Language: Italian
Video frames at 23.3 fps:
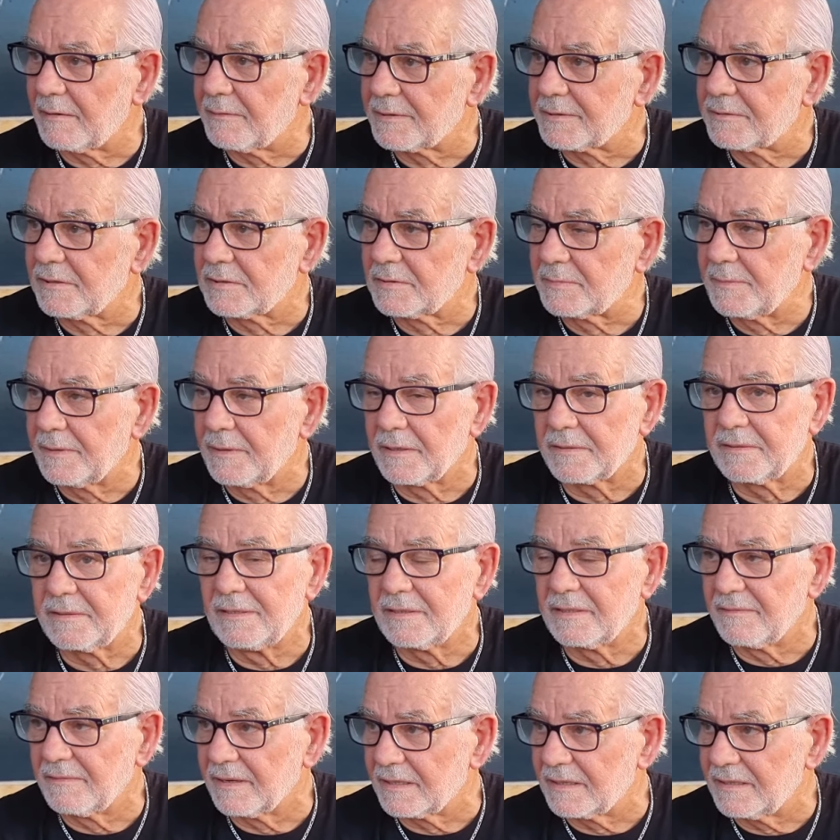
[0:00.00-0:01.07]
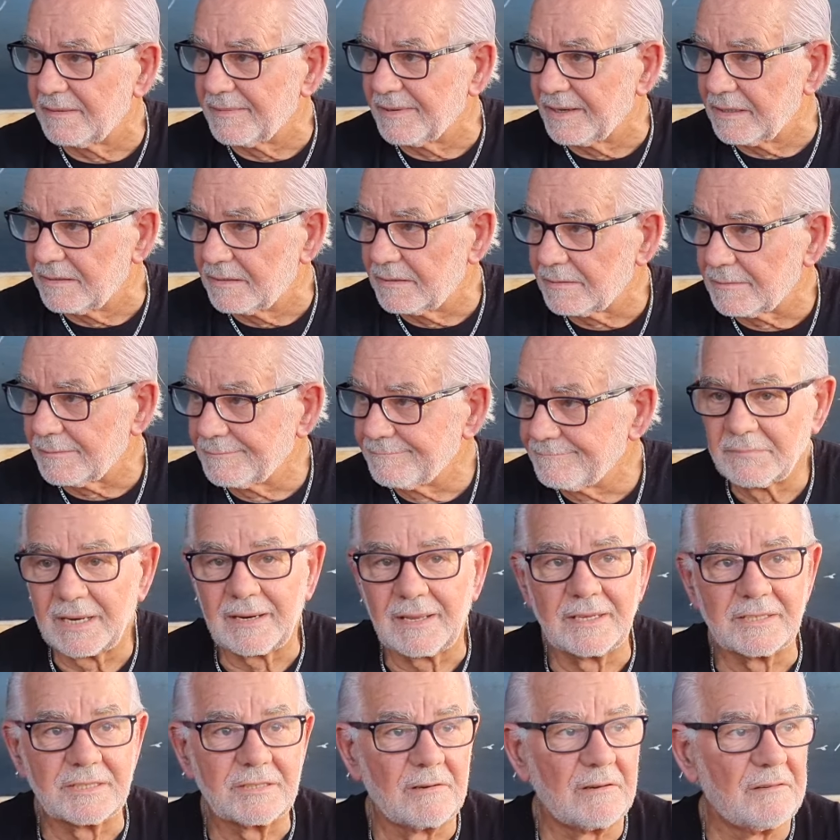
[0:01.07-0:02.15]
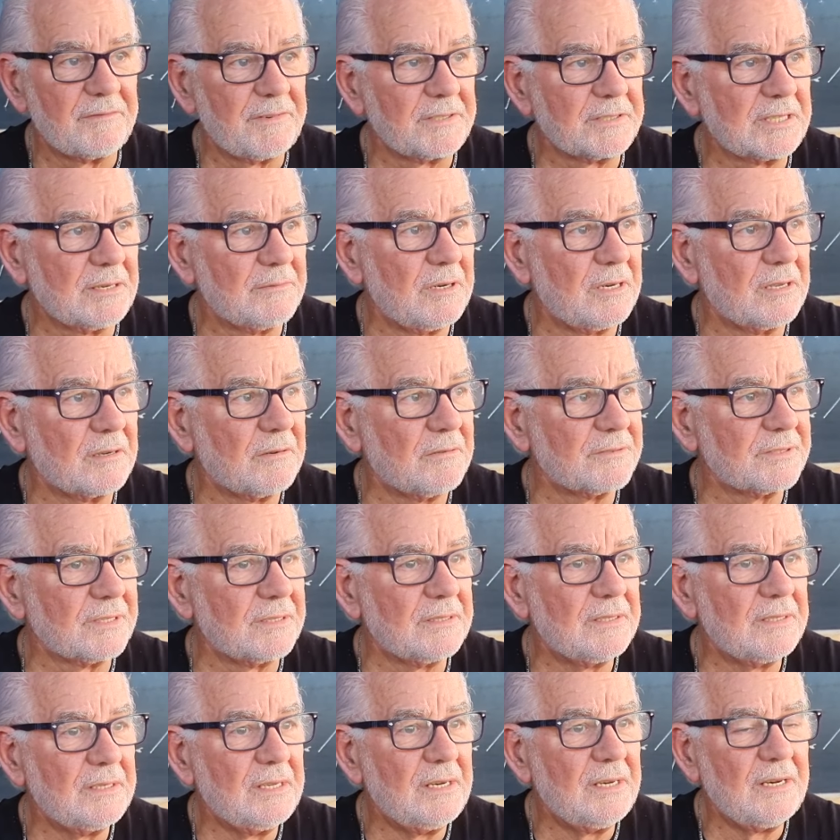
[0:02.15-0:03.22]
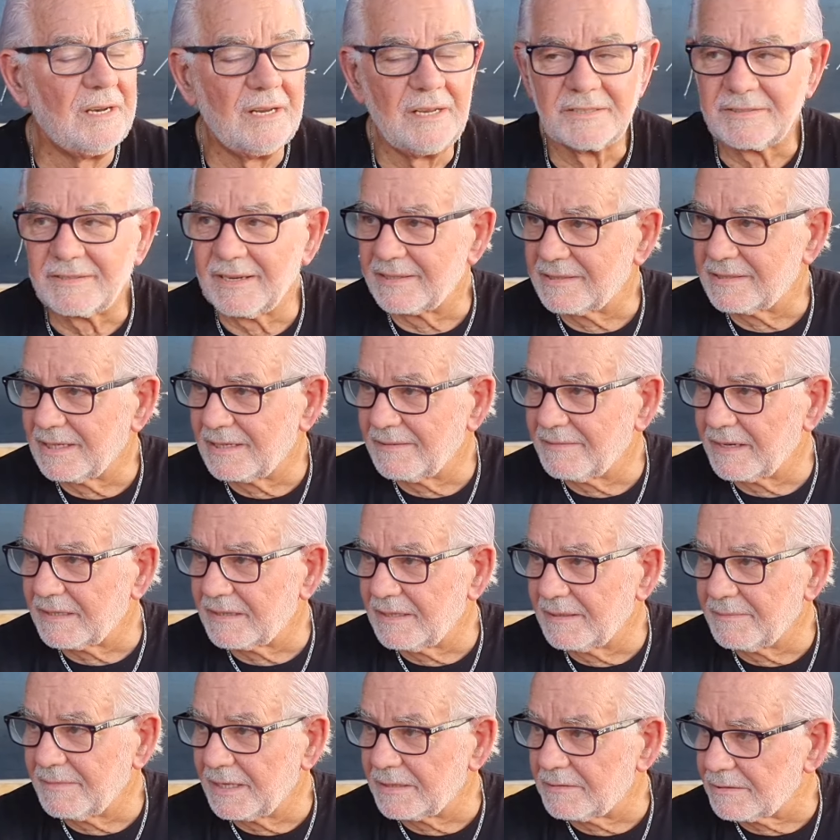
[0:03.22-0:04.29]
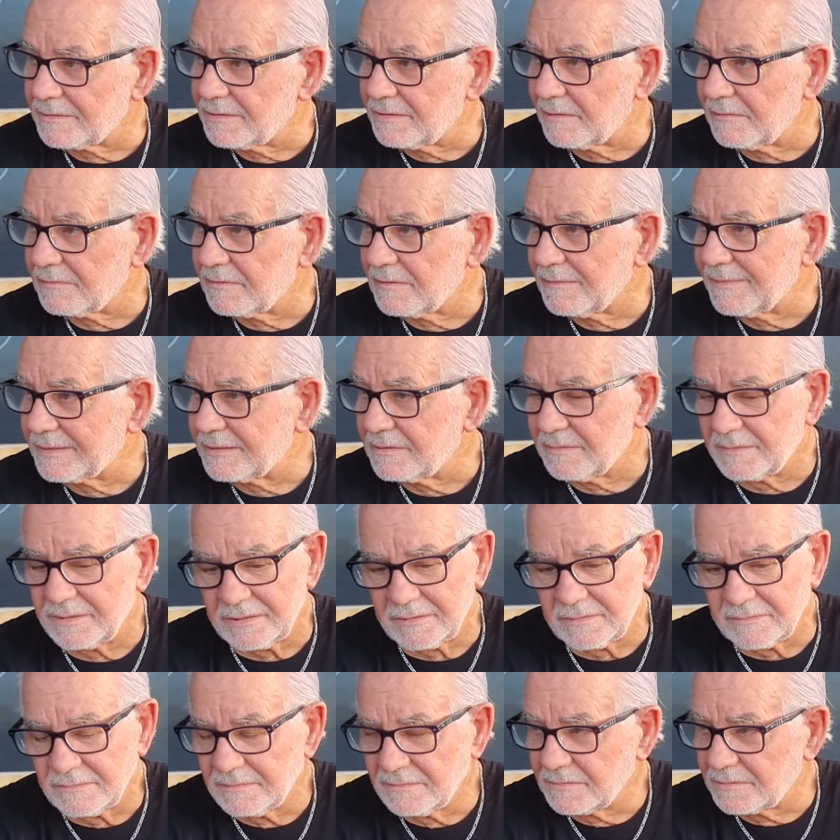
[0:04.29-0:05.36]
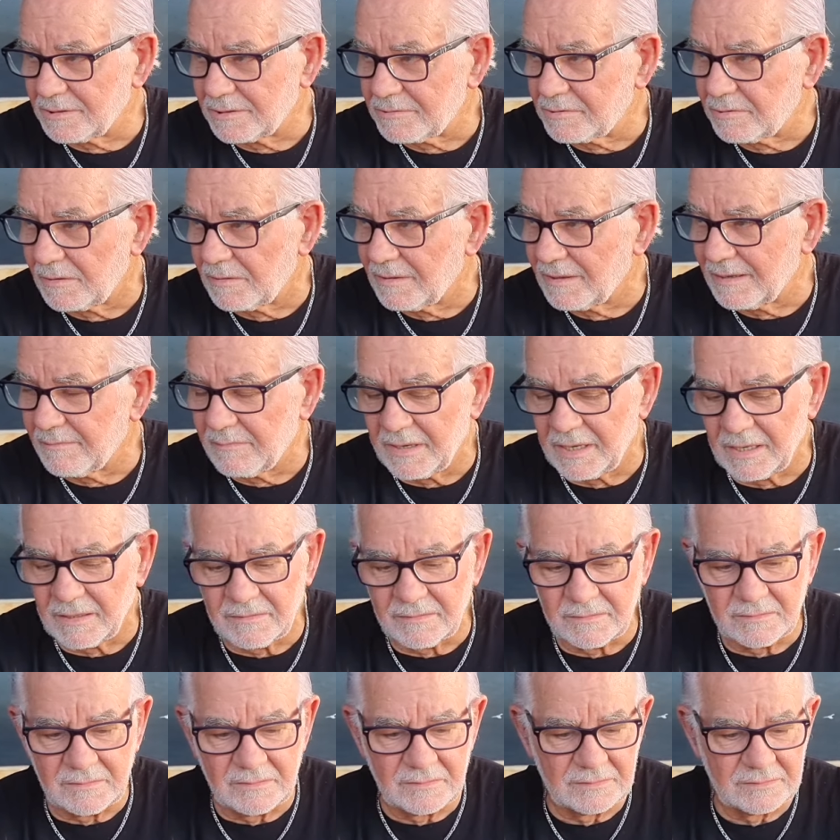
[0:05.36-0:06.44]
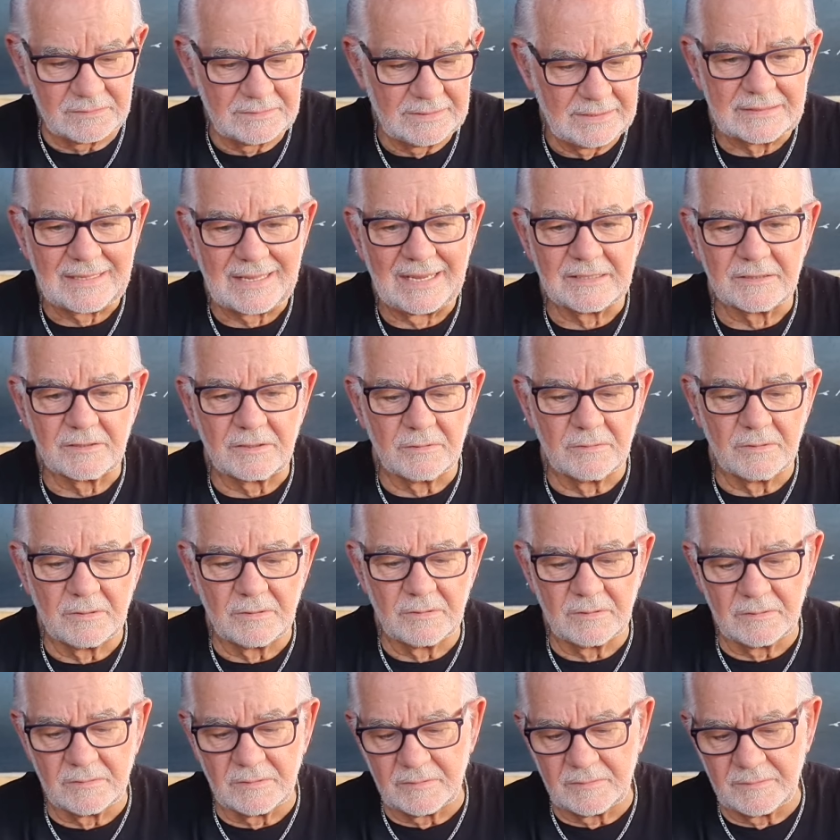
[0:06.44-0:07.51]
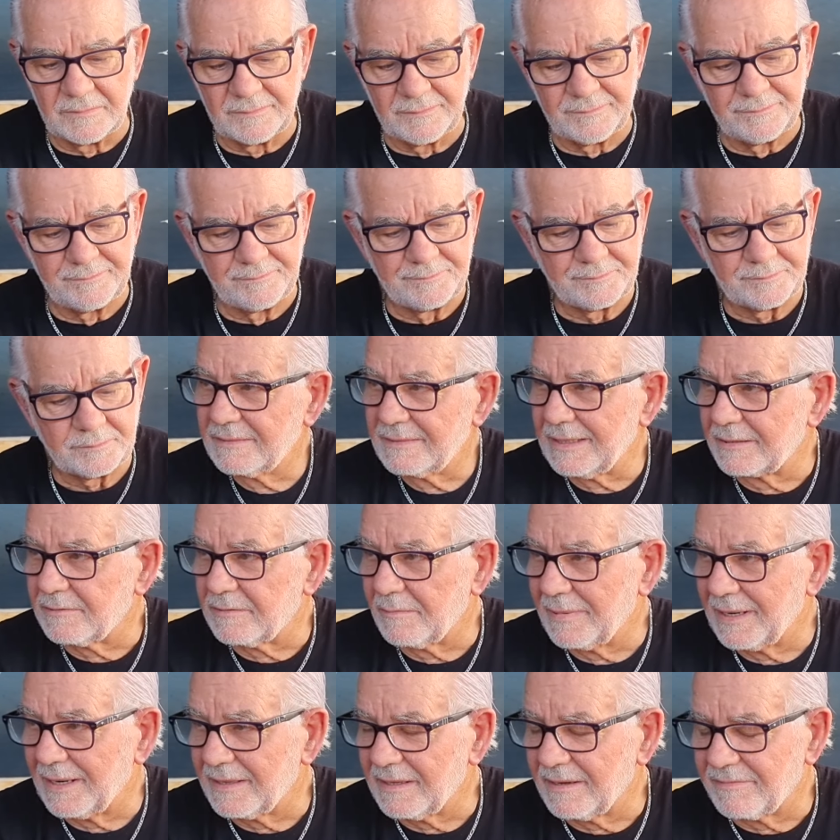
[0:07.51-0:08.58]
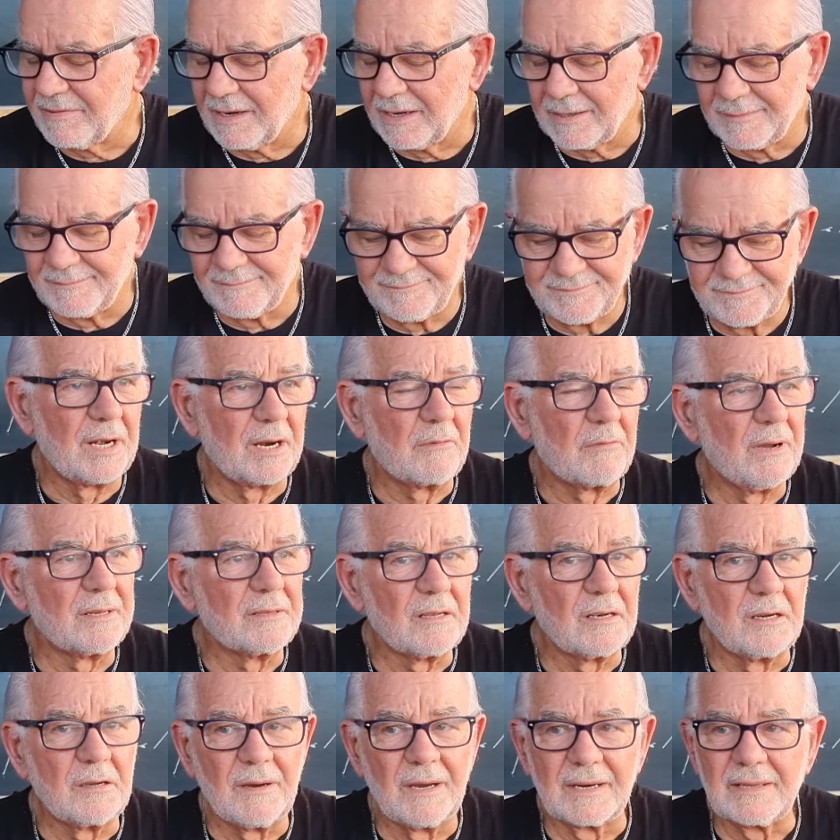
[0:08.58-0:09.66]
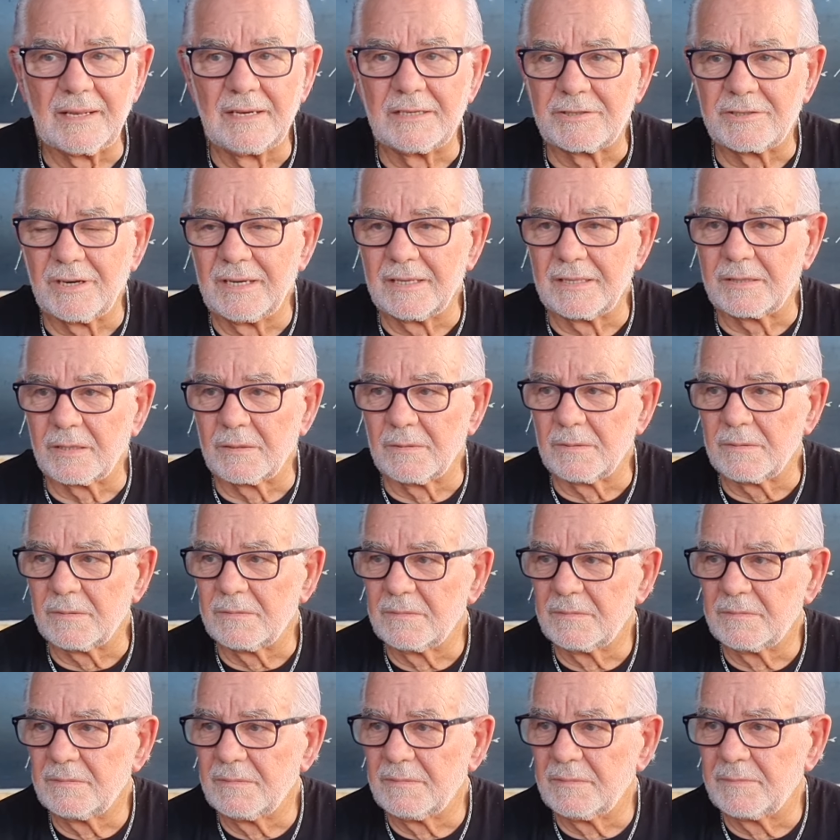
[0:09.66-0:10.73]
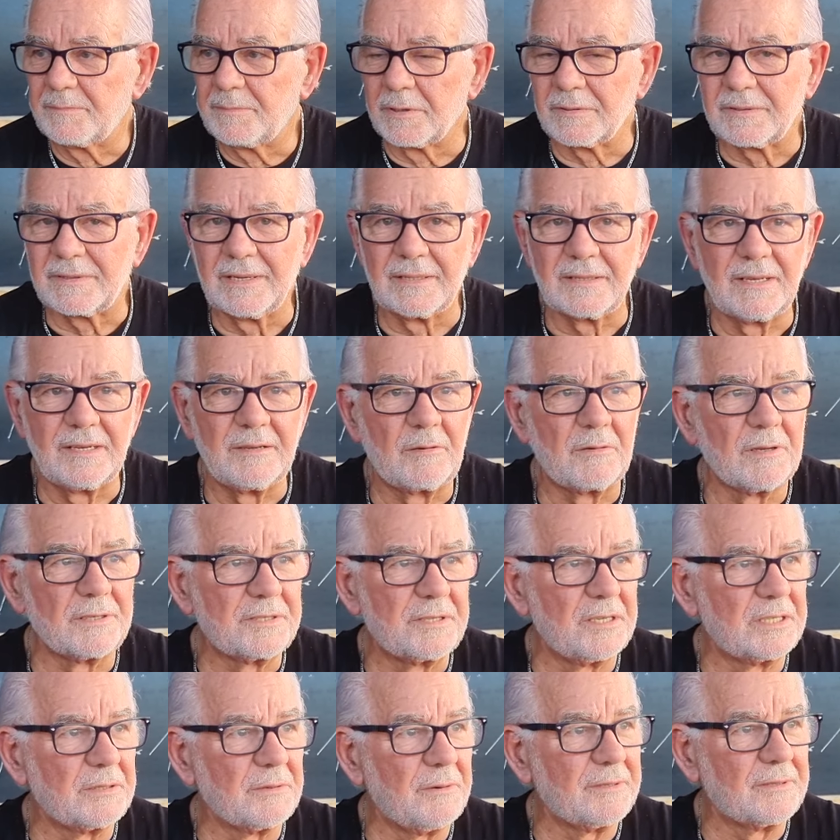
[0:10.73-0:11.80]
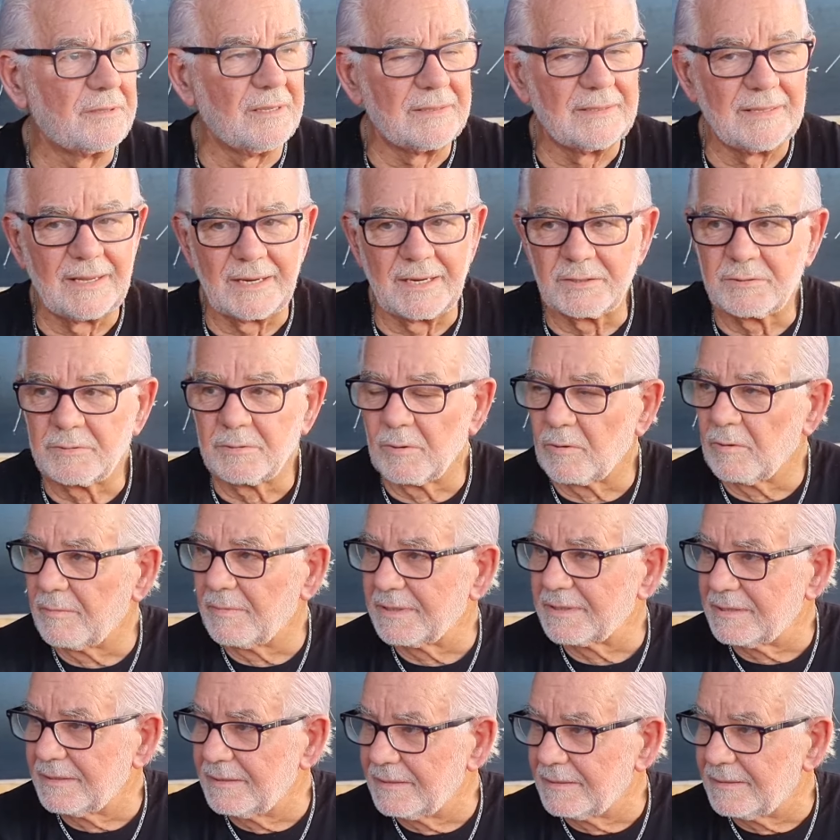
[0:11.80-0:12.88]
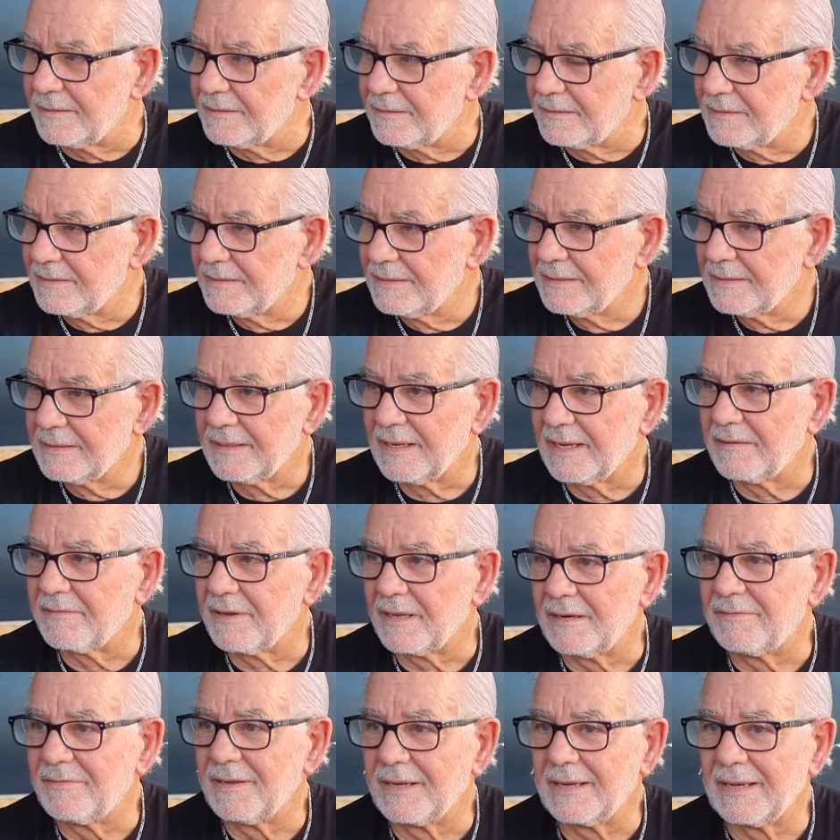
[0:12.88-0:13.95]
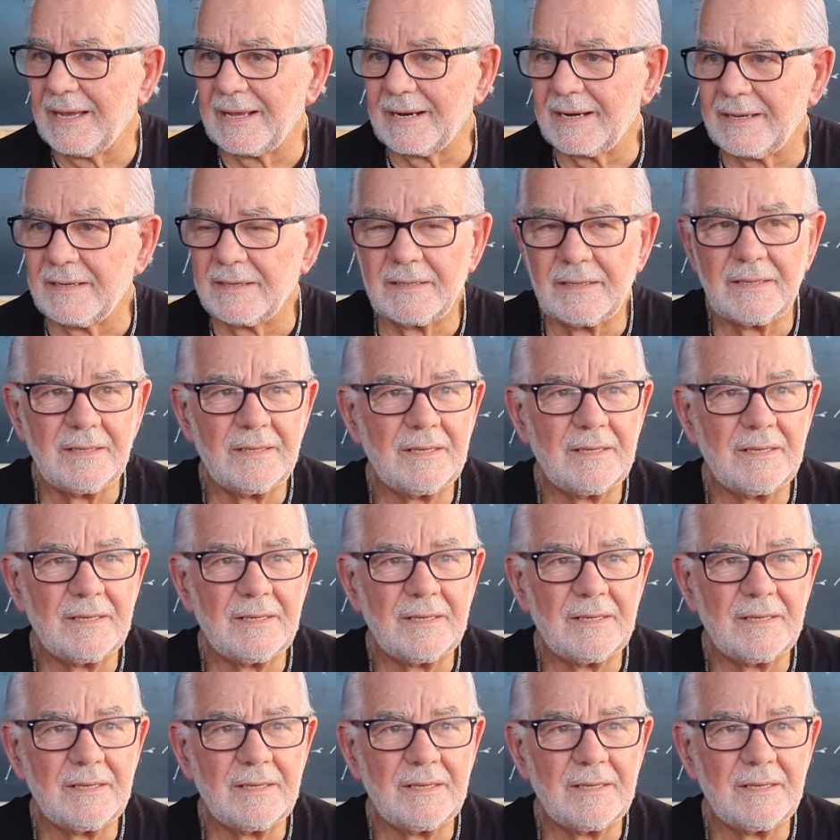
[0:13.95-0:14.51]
in questo sport, il divertimento, perché se non facciamo le cose senza divertimento secondo me insomma, non, non, sono nemmeno tanto, tanto belle da fare. Per quanto riguarda il centro, potete in qualsiasi momento andare su Roma City e verificare